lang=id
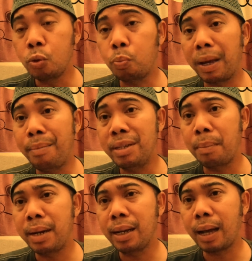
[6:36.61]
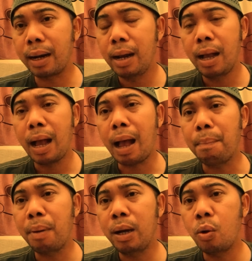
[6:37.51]
supaya bisa mendengar
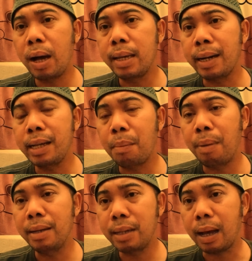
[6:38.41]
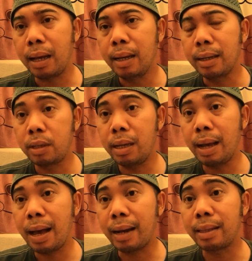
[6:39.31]
apa doa yang dia baca
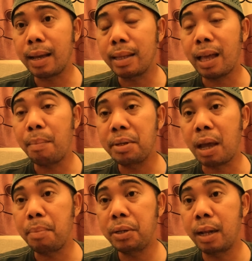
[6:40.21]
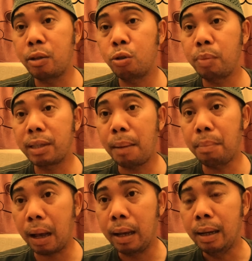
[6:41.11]
sehingga hartanya tak habis-habis dan terus
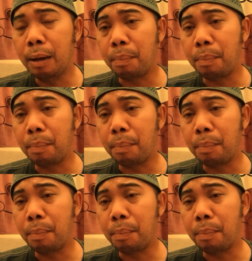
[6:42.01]
bertambah